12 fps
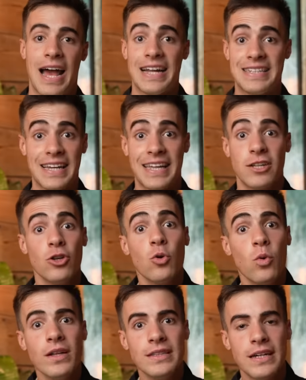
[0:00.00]
Hasta que se dio
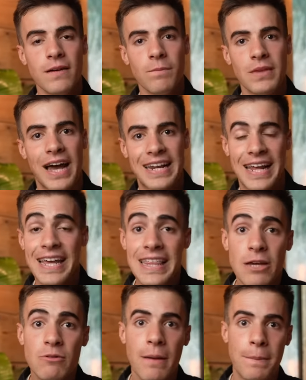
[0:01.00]
cuenta, a raíz
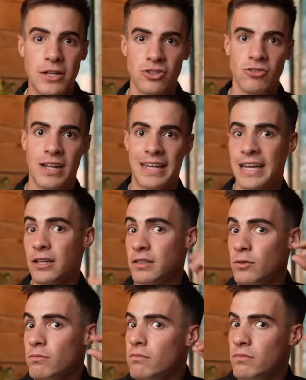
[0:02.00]
de una persona que
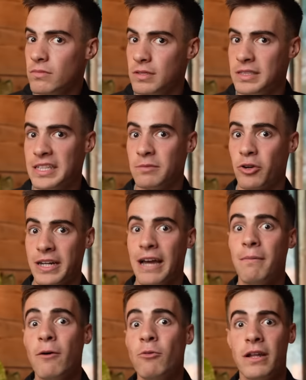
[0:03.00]

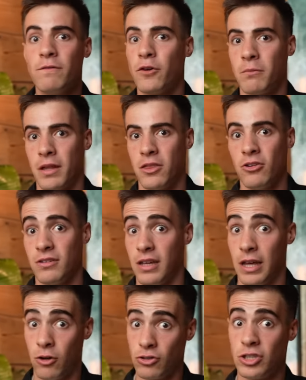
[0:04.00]
chismorreaba una información
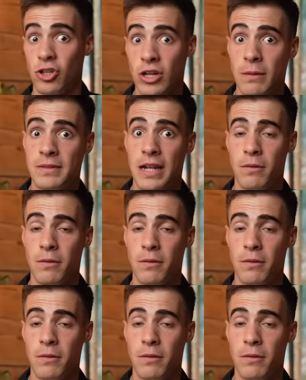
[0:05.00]
que consiguió captar el